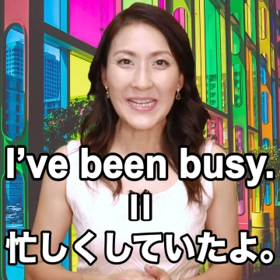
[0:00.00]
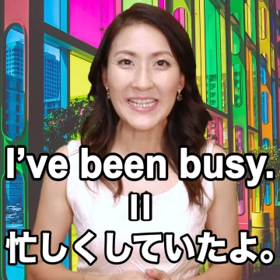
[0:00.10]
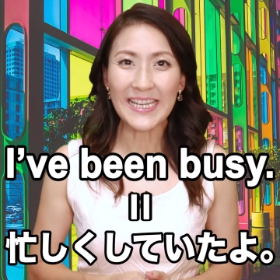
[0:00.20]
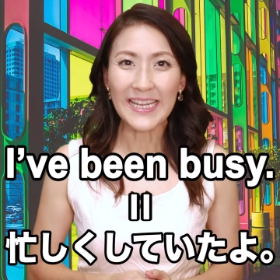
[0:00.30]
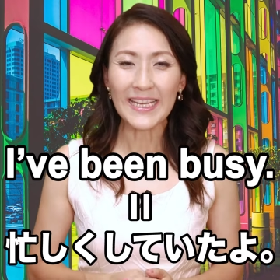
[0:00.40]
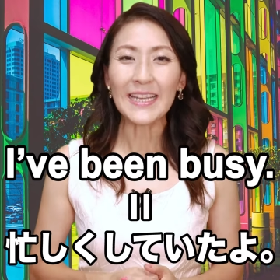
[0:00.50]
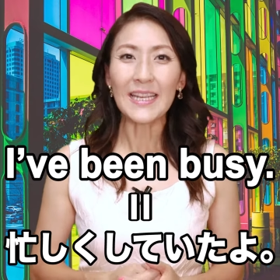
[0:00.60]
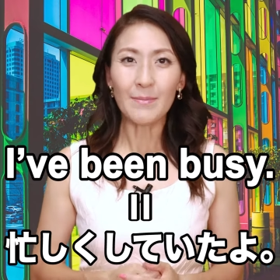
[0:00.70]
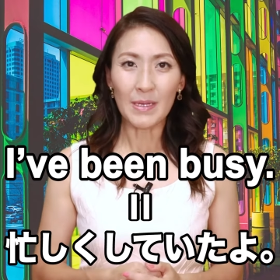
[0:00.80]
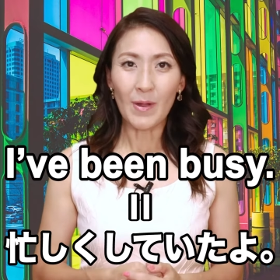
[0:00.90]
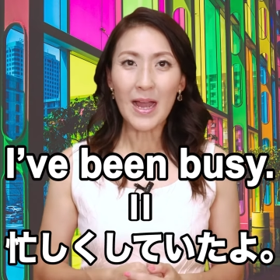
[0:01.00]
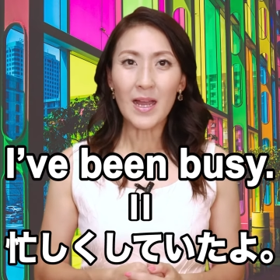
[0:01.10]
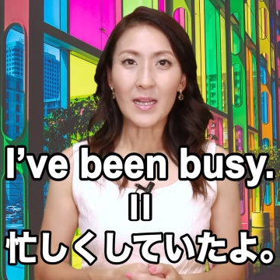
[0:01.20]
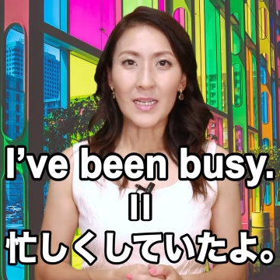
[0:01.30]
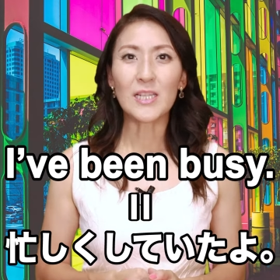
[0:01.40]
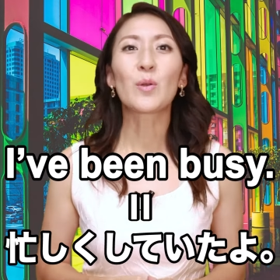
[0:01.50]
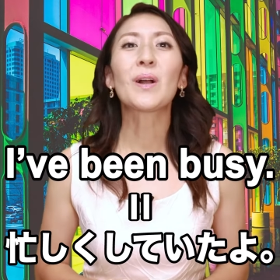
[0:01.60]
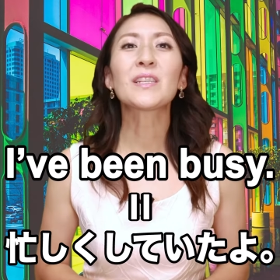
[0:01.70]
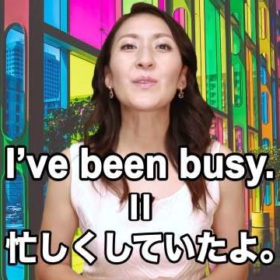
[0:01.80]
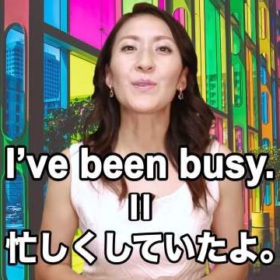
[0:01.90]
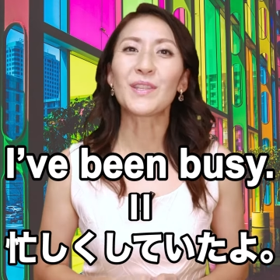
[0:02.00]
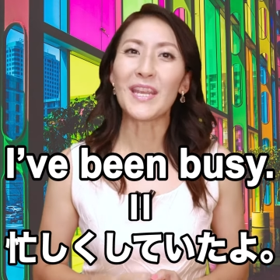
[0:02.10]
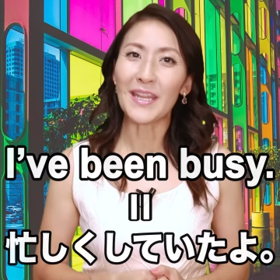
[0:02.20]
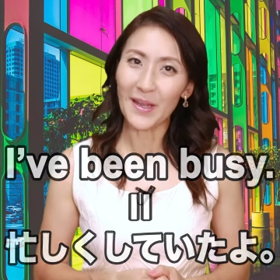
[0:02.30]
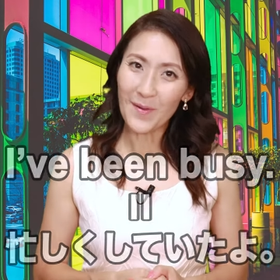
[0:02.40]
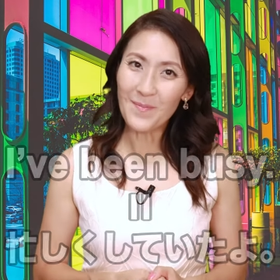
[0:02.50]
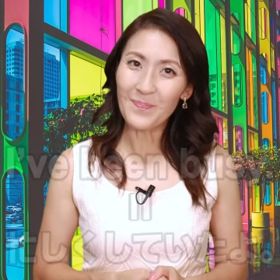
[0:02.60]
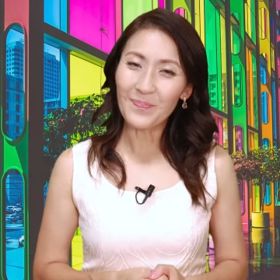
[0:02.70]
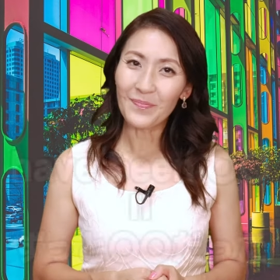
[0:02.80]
busy 意味は忙しくしていたよ。